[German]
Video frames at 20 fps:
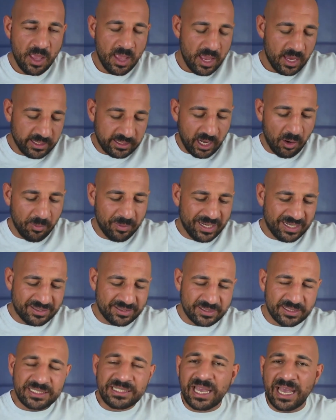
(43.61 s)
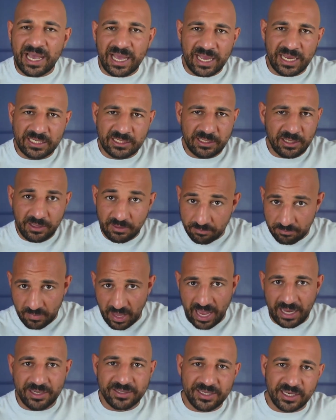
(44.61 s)
Ich glaube, dass Charakter
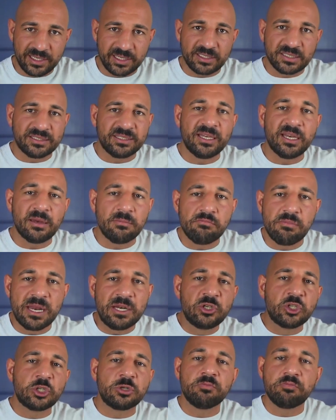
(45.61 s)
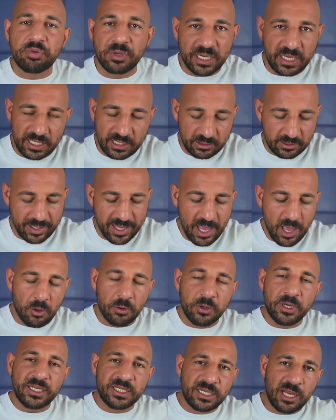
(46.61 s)
eine Sache ist, die den Menschen prägt.
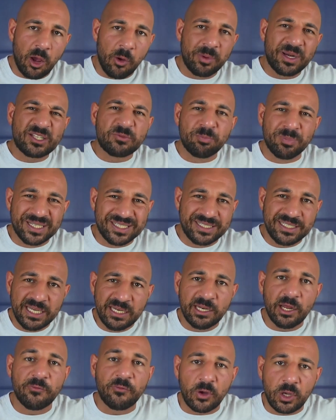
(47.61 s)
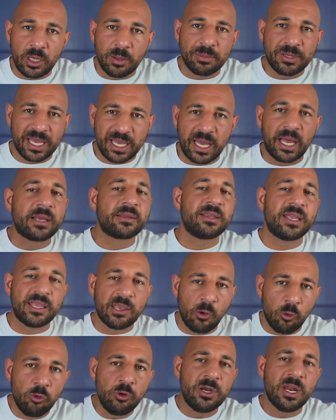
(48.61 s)
Und ich glaube, dass basierend auf eurem Charakter ihr
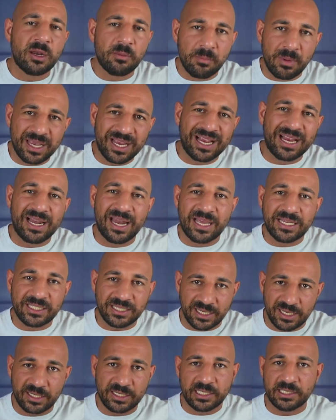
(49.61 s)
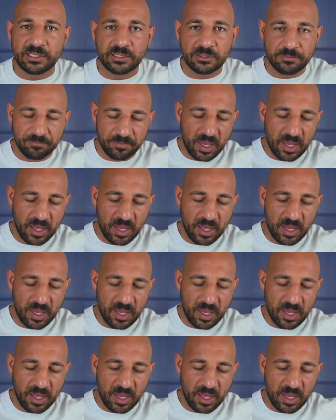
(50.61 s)
hundertmal gleich agiert.